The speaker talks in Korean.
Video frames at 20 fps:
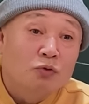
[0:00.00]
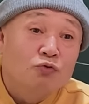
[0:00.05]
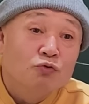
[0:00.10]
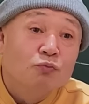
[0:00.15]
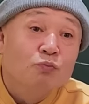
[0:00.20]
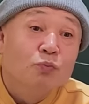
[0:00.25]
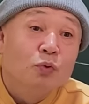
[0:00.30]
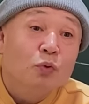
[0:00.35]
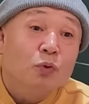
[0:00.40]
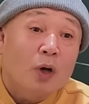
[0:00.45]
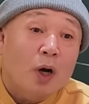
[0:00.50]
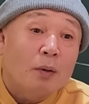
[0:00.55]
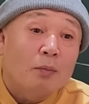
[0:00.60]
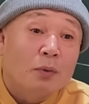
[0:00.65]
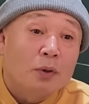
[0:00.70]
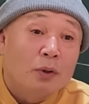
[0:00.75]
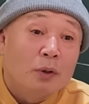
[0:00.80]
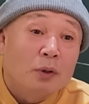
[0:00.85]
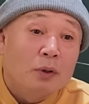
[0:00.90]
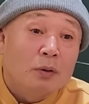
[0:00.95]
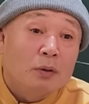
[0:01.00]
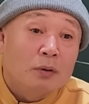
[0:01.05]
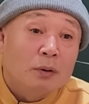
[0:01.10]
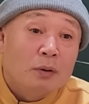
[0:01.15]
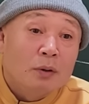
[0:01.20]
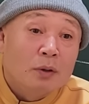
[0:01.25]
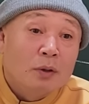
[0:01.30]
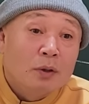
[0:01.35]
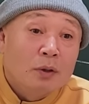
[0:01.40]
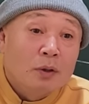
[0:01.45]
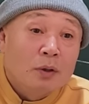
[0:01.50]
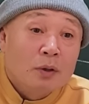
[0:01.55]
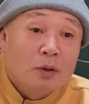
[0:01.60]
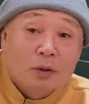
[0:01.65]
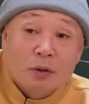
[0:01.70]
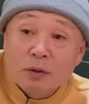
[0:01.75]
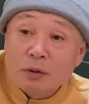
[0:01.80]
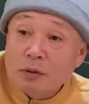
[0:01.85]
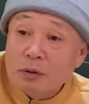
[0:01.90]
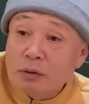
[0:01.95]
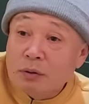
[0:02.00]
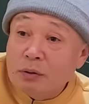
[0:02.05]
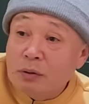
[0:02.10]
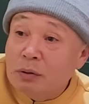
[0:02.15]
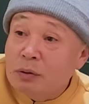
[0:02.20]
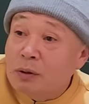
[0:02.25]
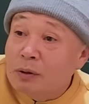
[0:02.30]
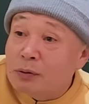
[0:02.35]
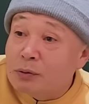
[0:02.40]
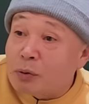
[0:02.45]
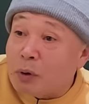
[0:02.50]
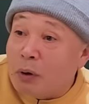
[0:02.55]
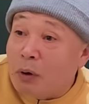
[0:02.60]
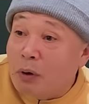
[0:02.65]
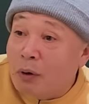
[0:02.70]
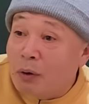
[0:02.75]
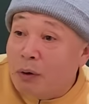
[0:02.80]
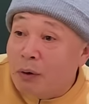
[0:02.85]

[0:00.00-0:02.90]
운 보러 가면 그러겠죠.